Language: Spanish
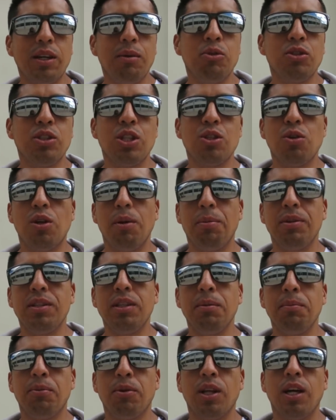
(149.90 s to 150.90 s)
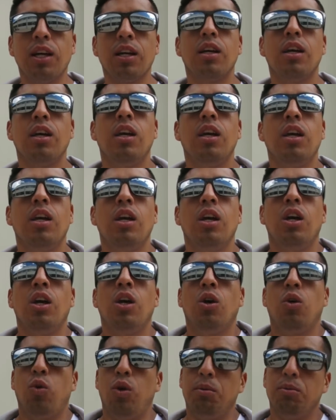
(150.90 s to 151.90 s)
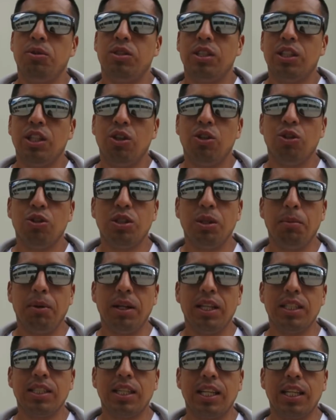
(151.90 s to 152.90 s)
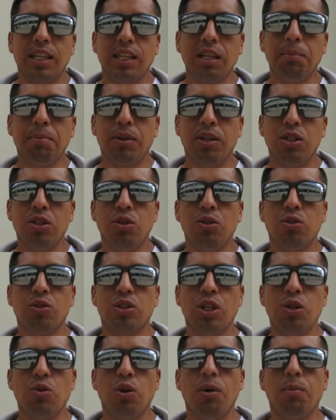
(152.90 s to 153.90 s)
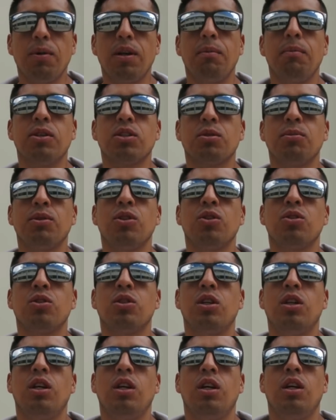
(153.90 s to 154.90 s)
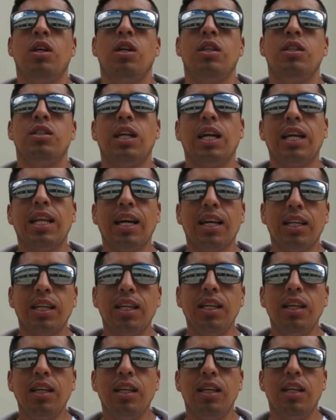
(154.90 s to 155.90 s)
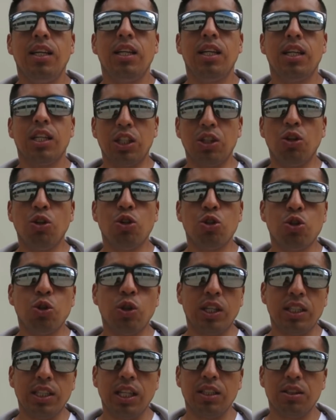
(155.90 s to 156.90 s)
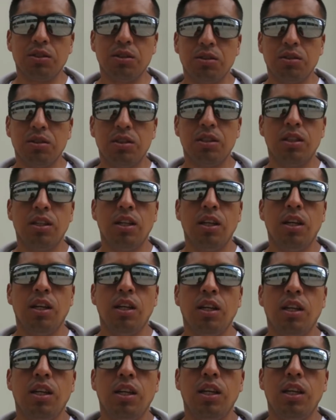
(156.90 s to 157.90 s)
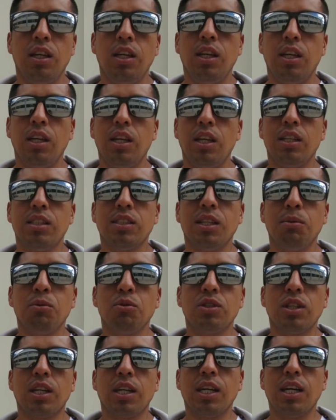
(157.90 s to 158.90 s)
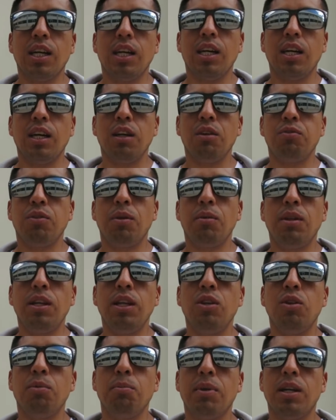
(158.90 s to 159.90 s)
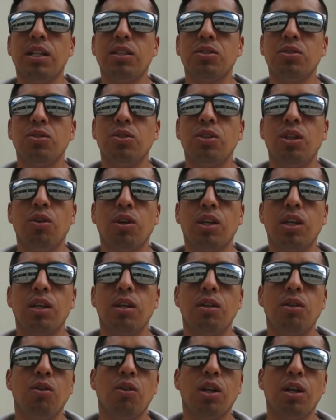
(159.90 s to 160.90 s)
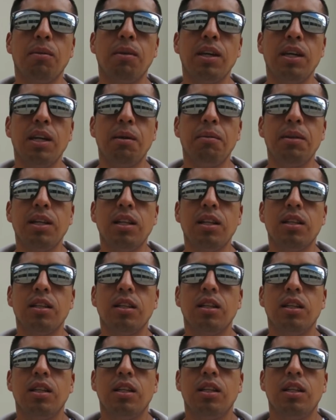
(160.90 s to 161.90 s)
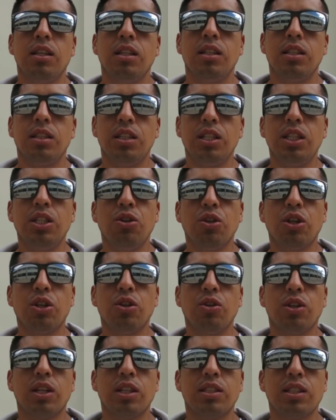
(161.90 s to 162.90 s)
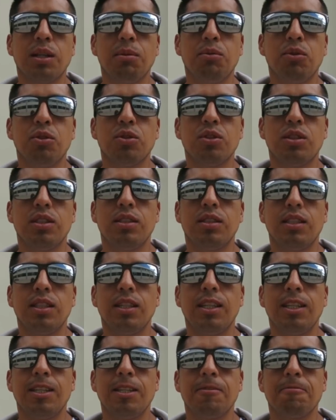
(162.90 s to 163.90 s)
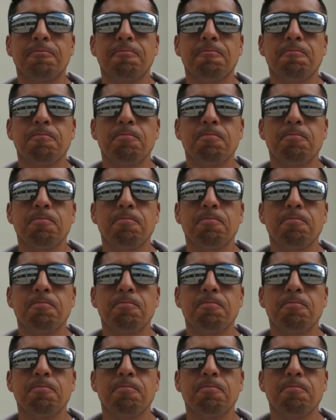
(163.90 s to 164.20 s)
que hemos hecho la pretemporada pues hemos estado dos semanas en Arequipa y eso nos ha ayudado para más o menos llegar aquí y que no nos choque tanto. Eh, estamos acá febrero, marzo y lo que, lo que va de abril y yo creo que estamos este,